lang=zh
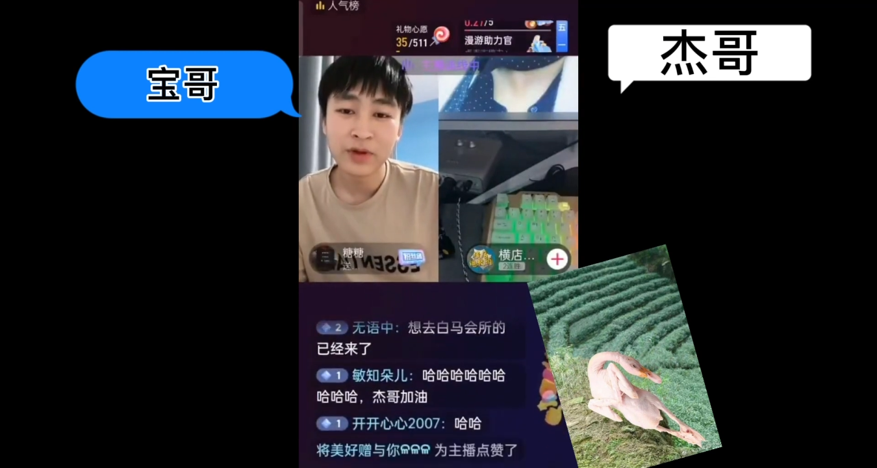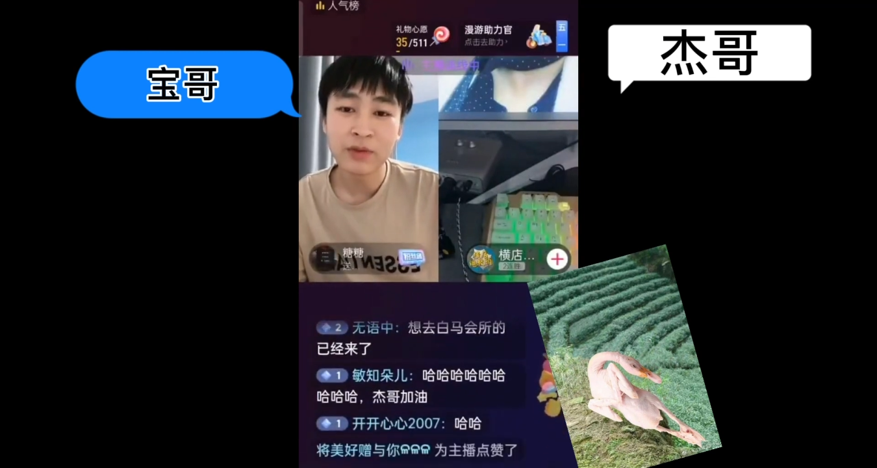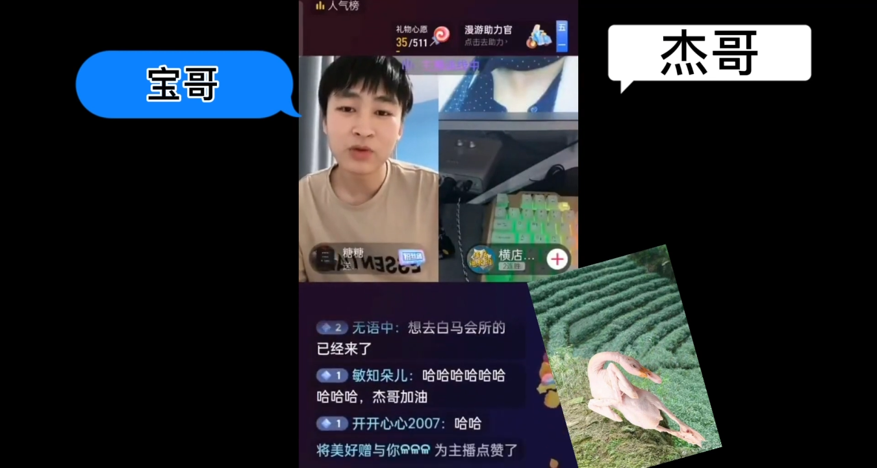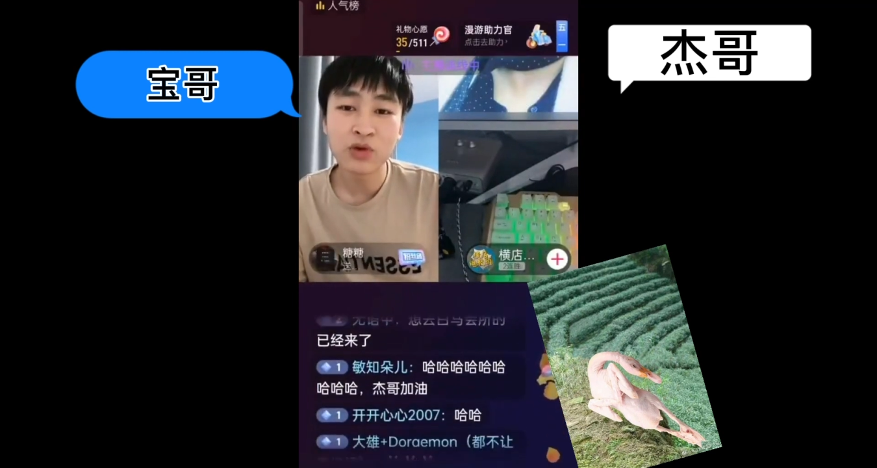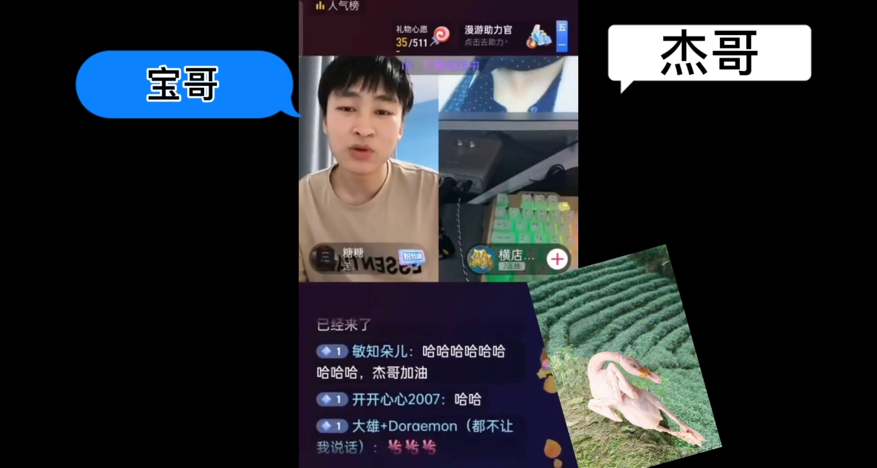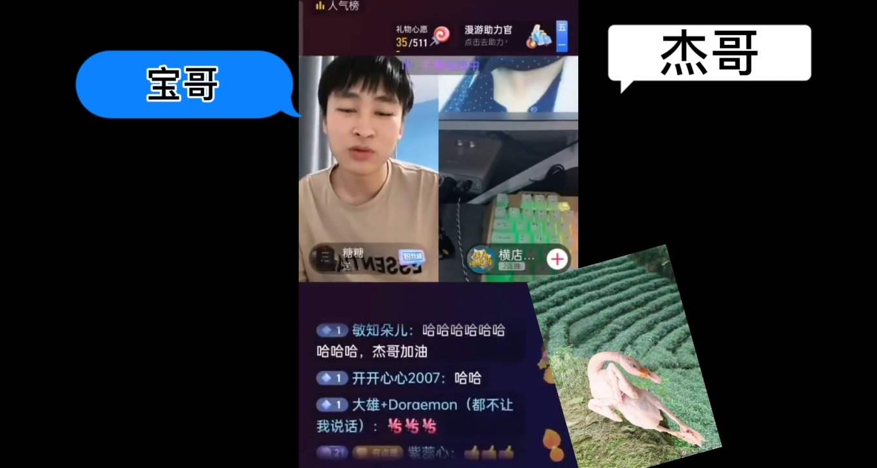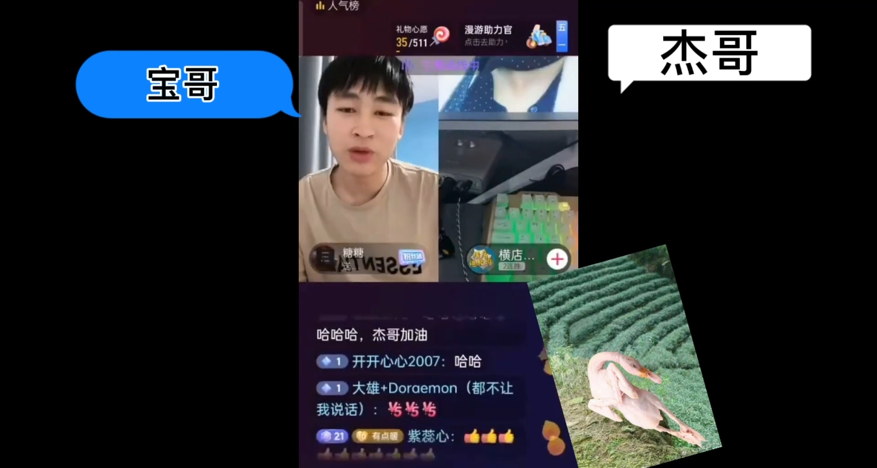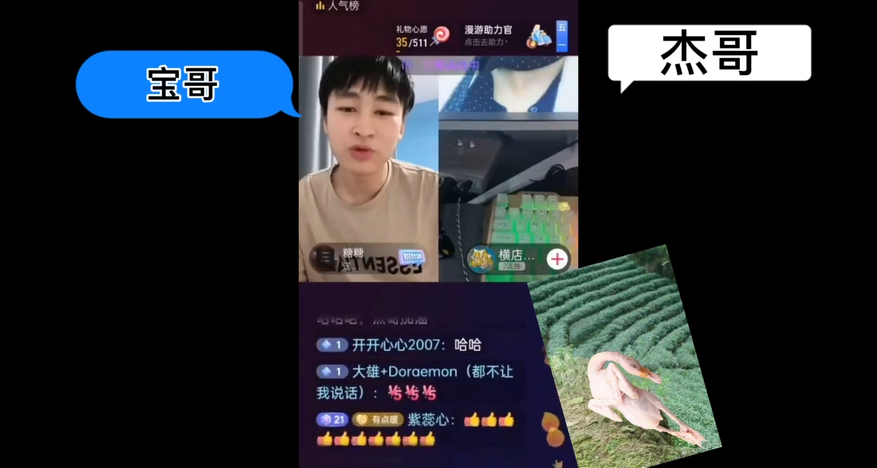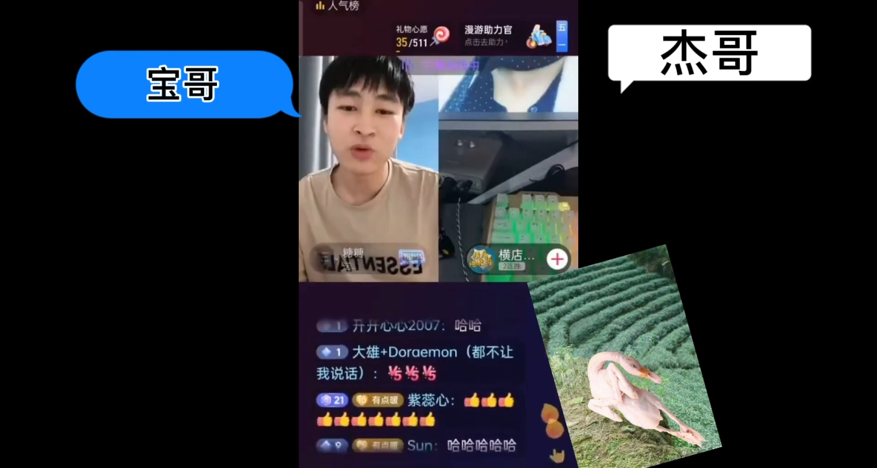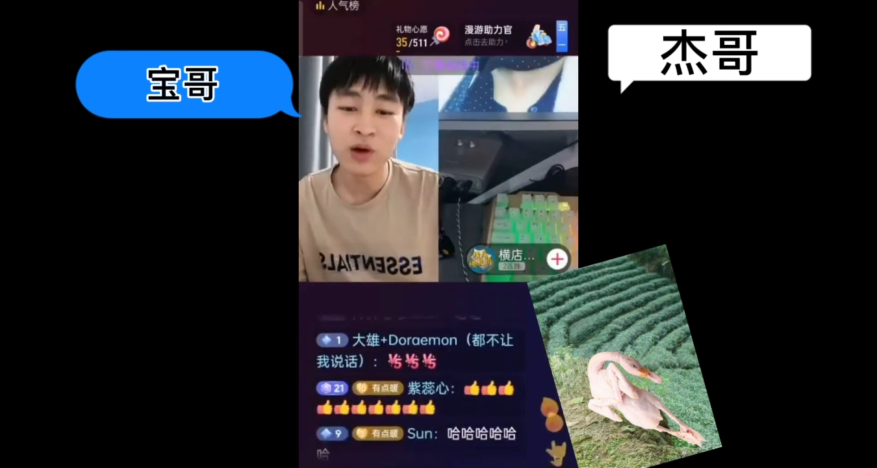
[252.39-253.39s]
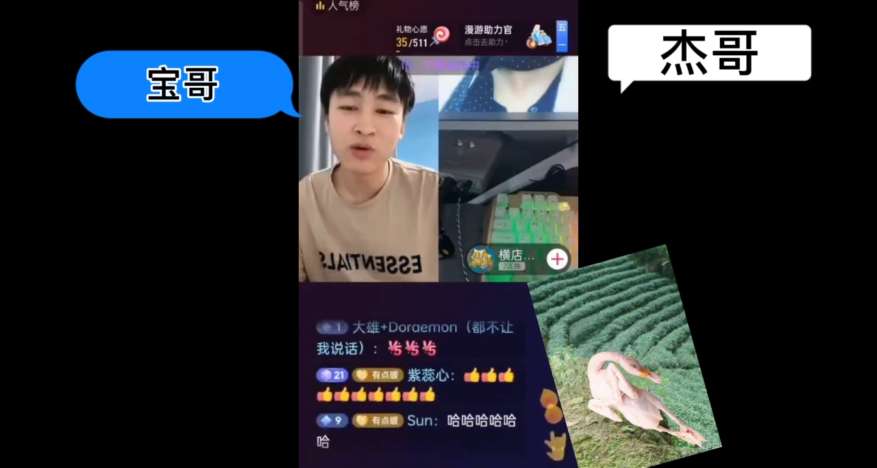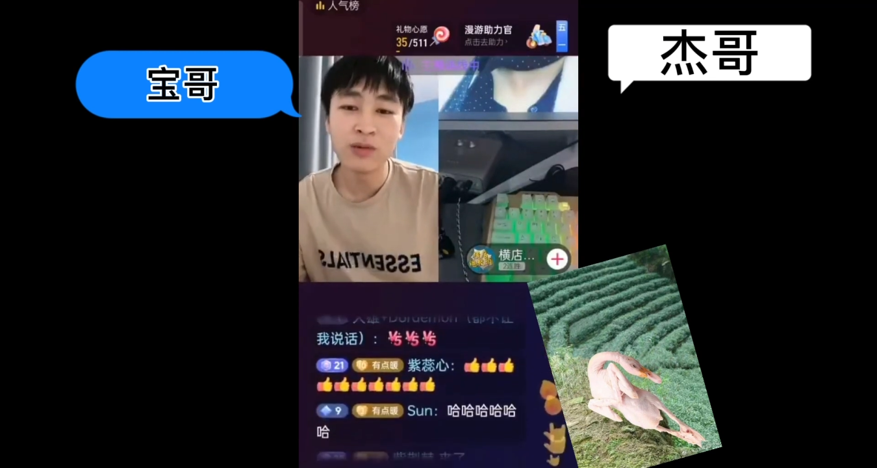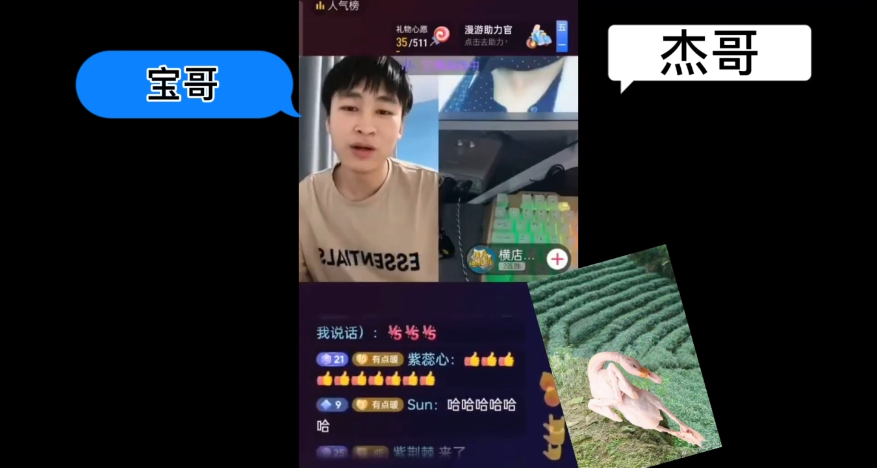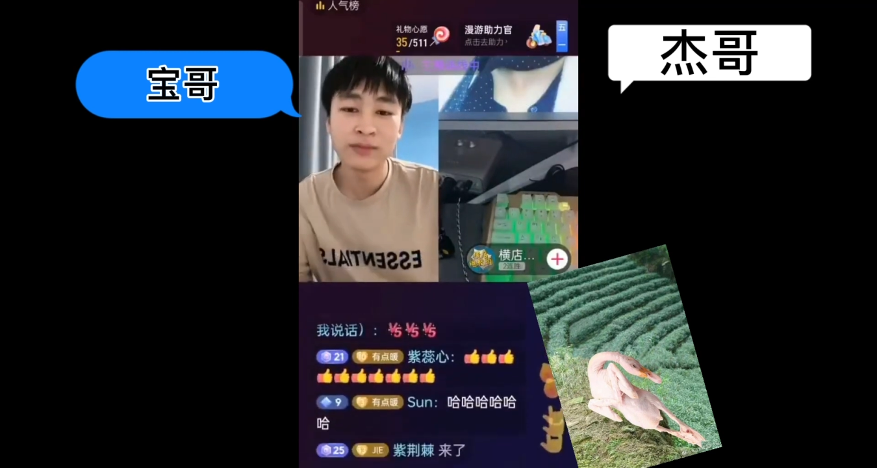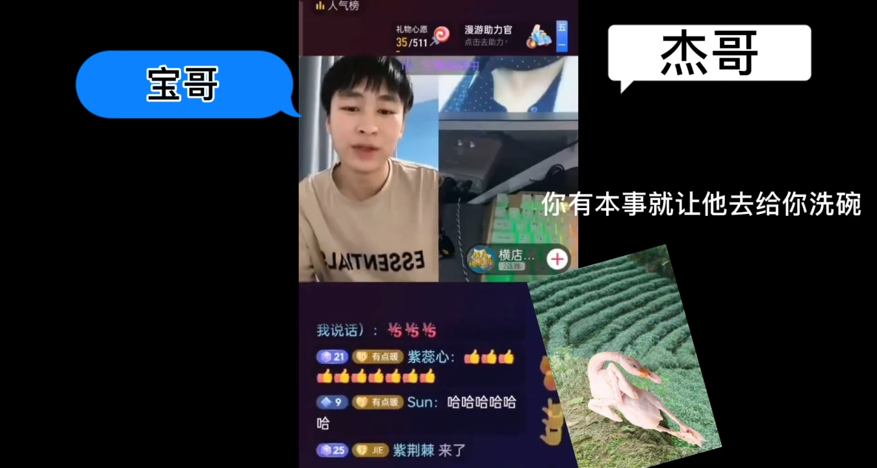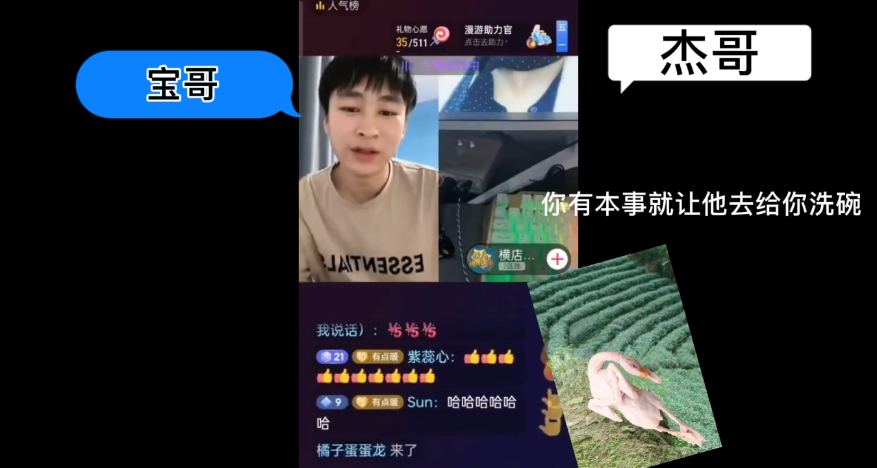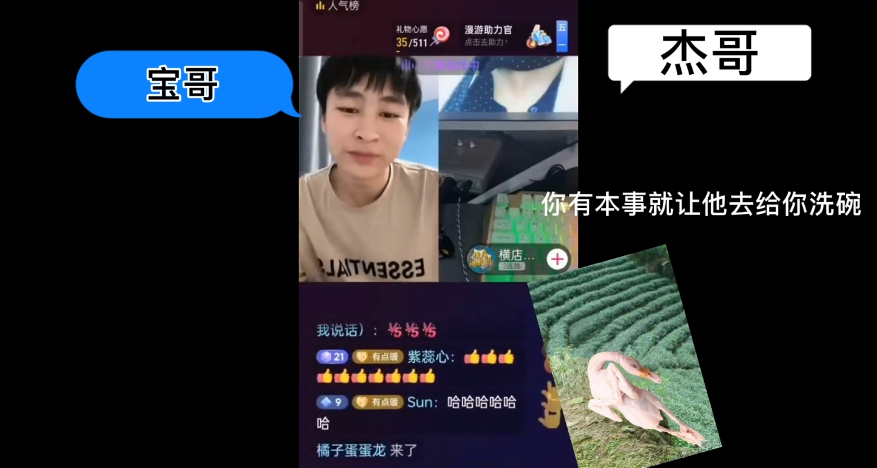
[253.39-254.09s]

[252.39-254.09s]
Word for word: 要么就退出直播间，取关我吧。